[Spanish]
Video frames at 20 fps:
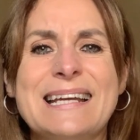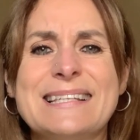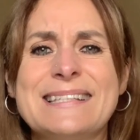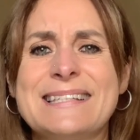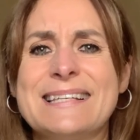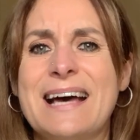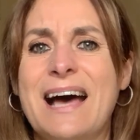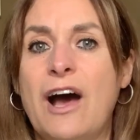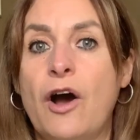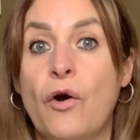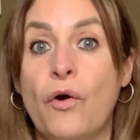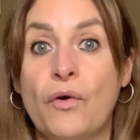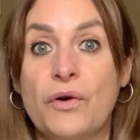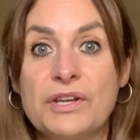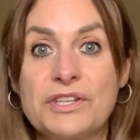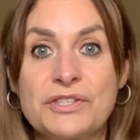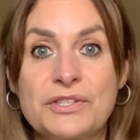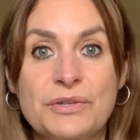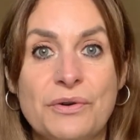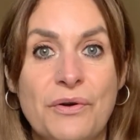hecha o
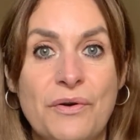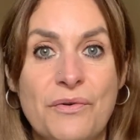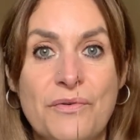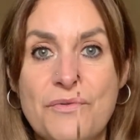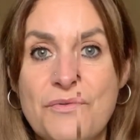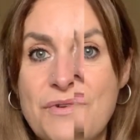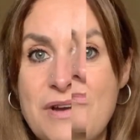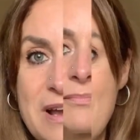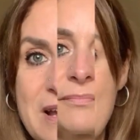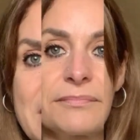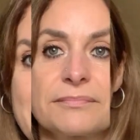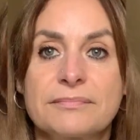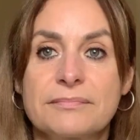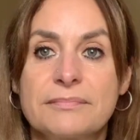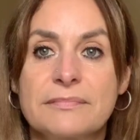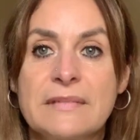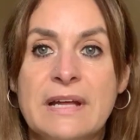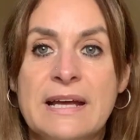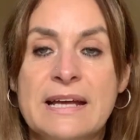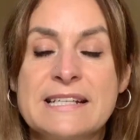hecho un
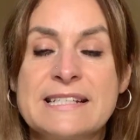lío.